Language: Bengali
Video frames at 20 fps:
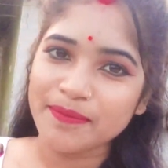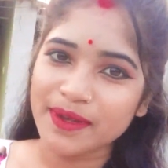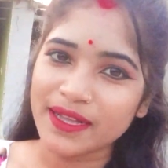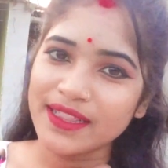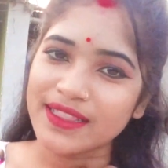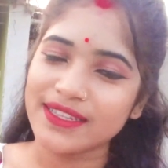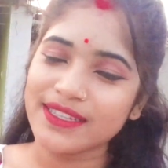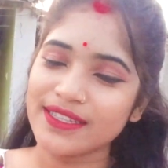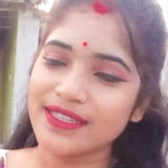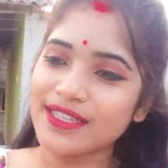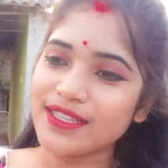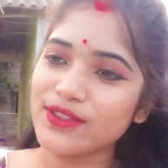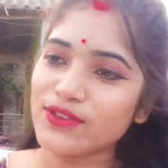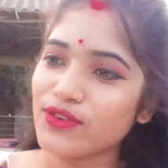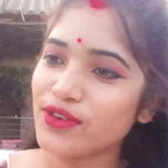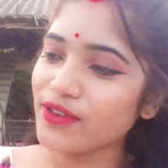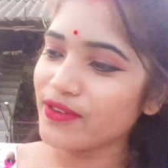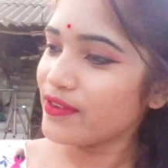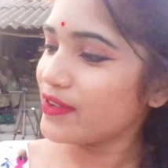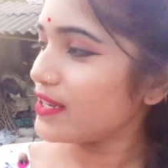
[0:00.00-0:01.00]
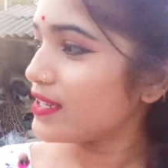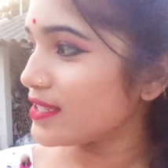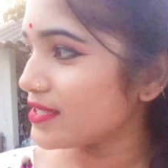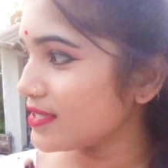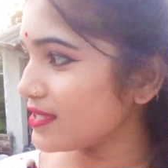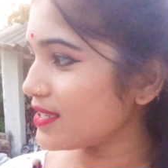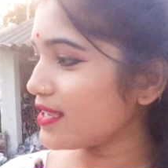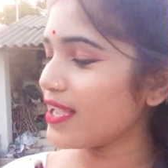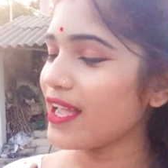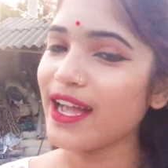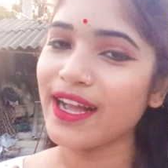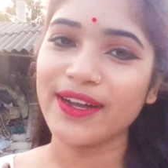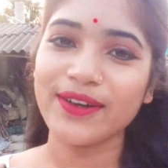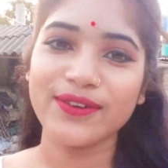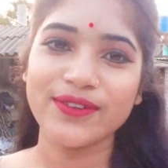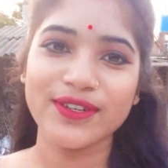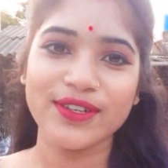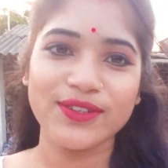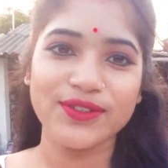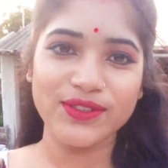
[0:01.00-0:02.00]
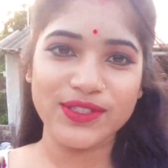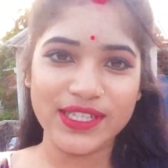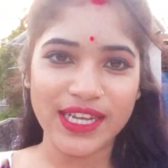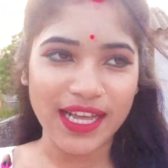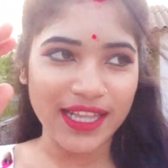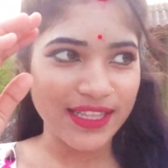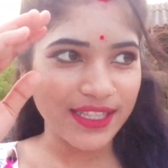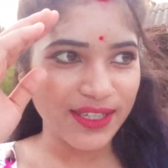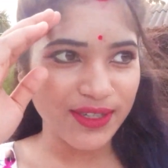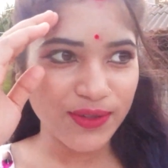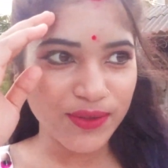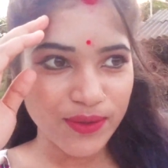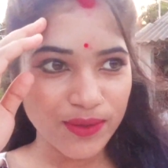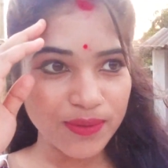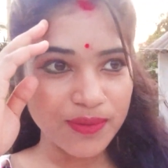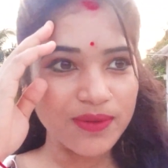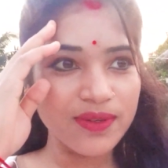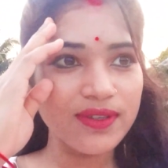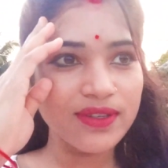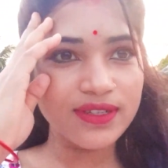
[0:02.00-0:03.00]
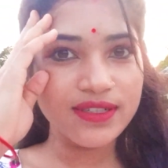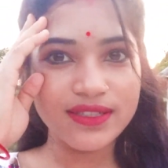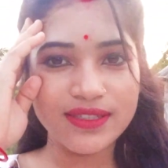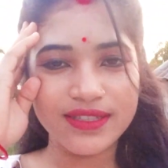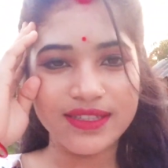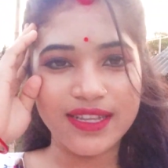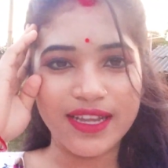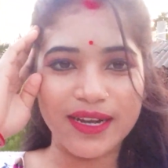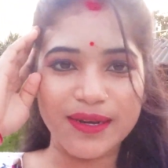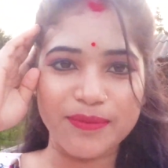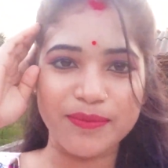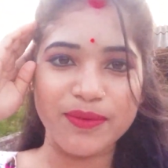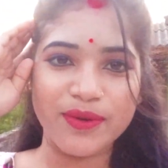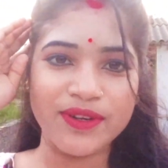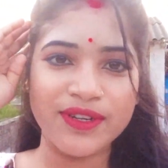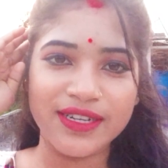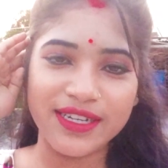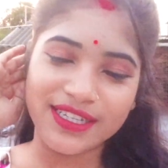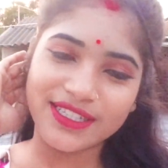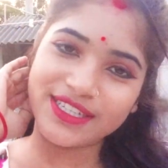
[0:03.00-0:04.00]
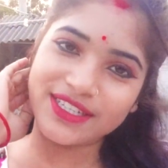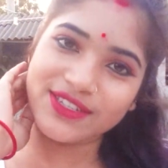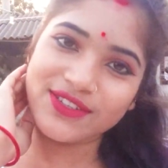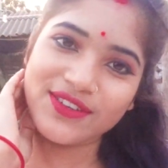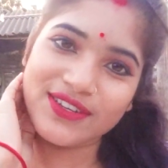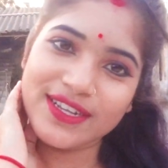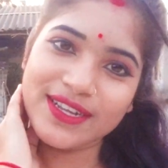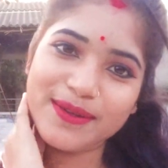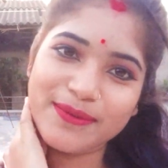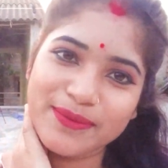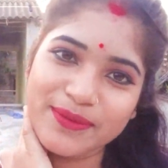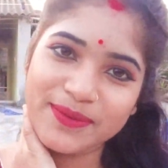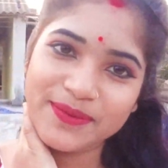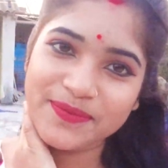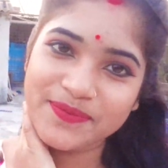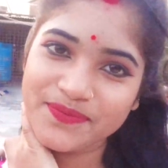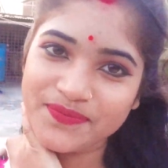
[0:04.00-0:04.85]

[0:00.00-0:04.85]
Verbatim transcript: বালতিতে তুলে ফেলেছি এখন একটু ছাদে ঘুরবো তারপর নিচে চলে যাবো